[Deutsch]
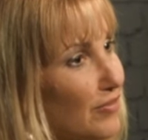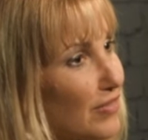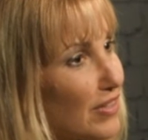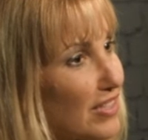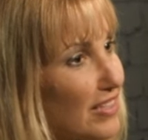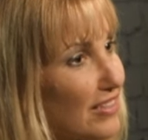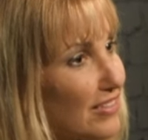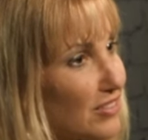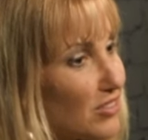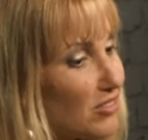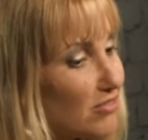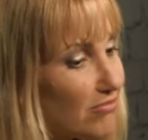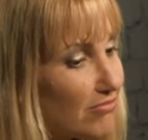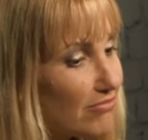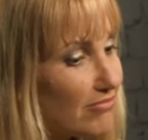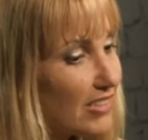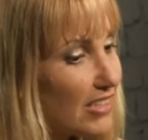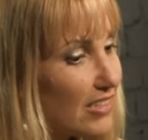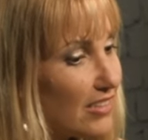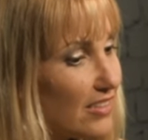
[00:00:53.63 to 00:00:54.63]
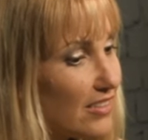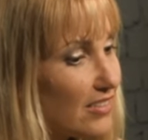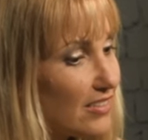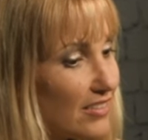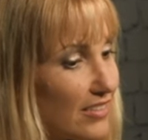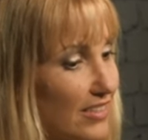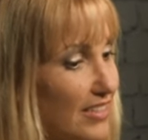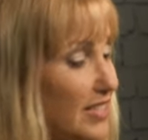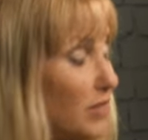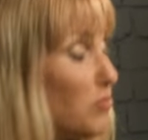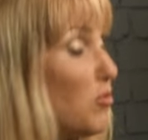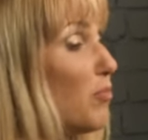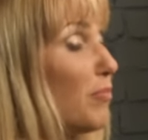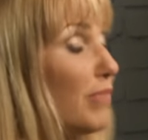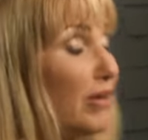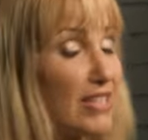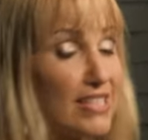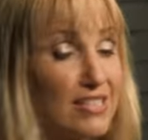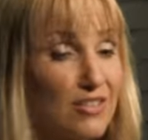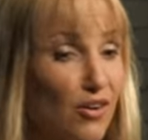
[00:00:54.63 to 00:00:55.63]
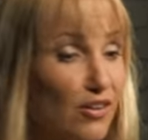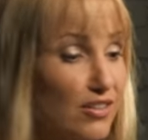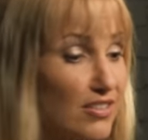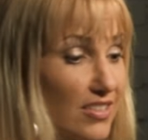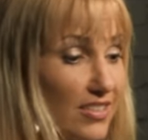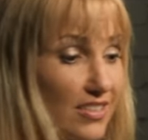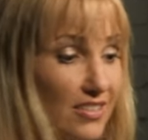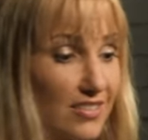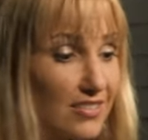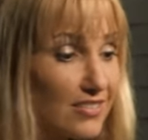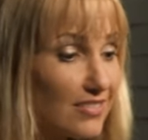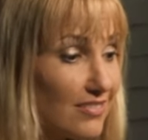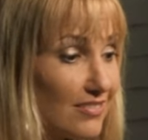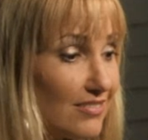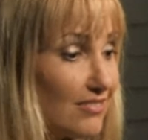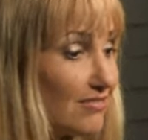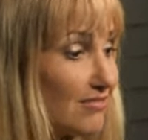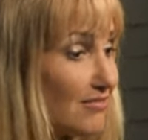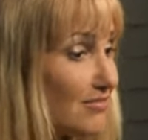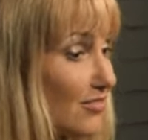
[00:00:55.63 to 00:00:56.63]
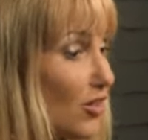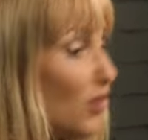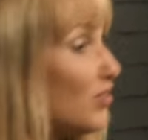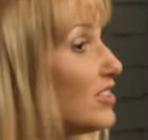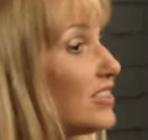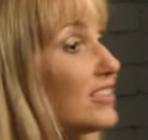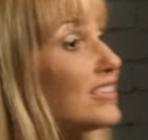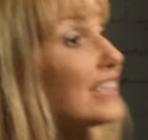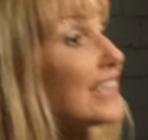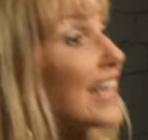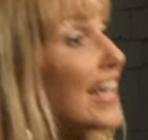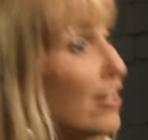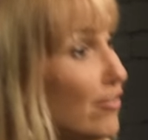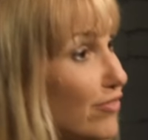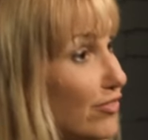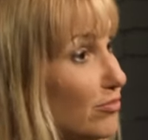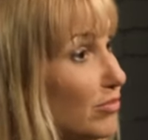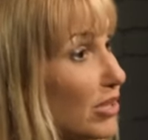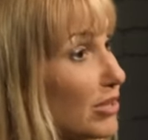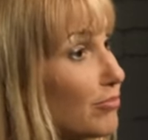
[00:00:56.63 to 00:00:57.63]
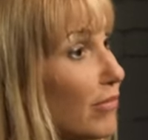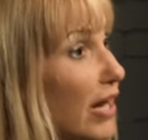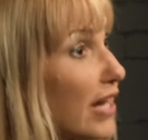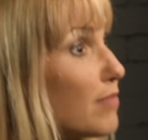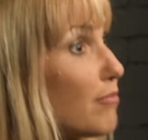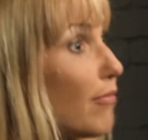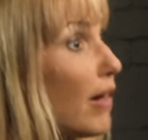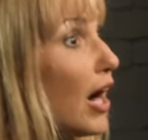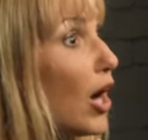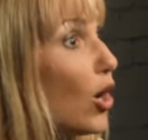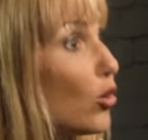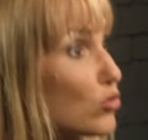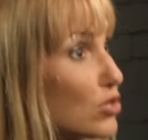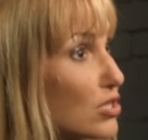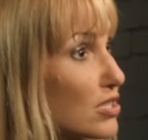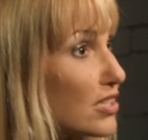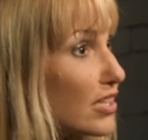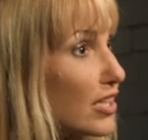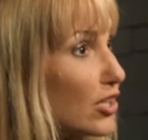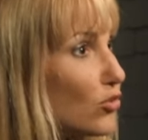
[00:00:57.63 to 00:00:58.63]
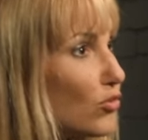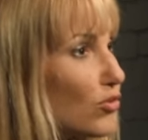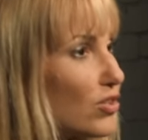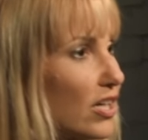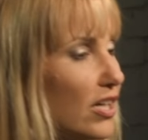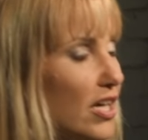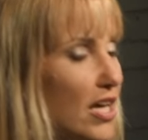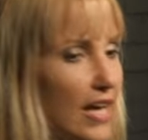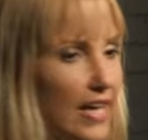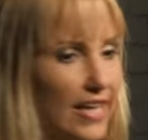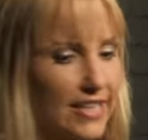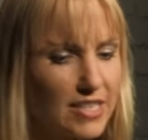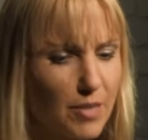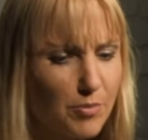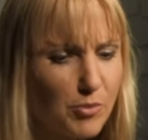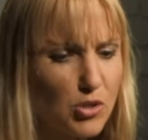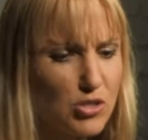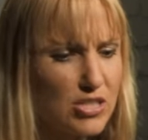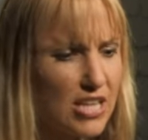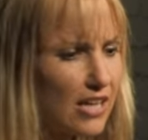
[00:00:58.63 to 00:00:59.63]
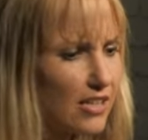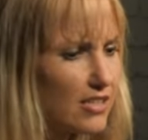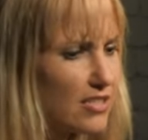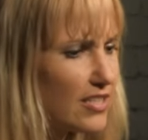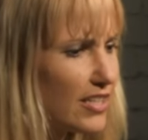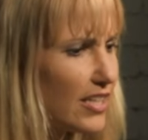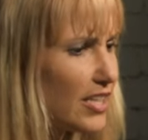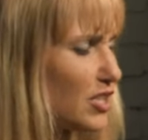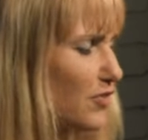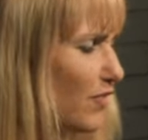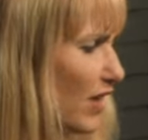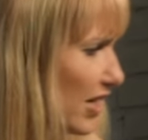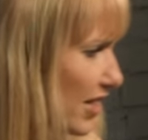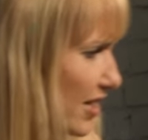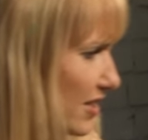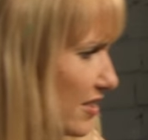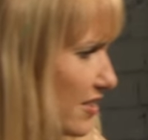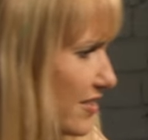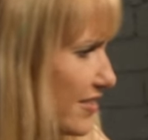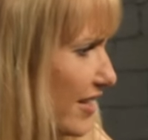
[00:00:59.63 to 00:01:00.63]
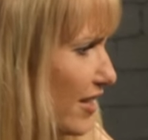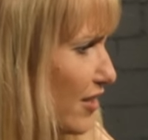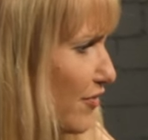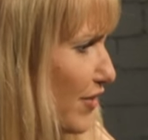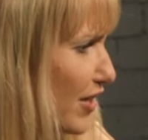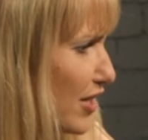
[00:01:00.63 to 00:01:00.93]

Äh, in dem Moment konnte ich konnte ich nicht helfen mit meinem Aussehen oder ich habe Kontakte, ich war gerade in der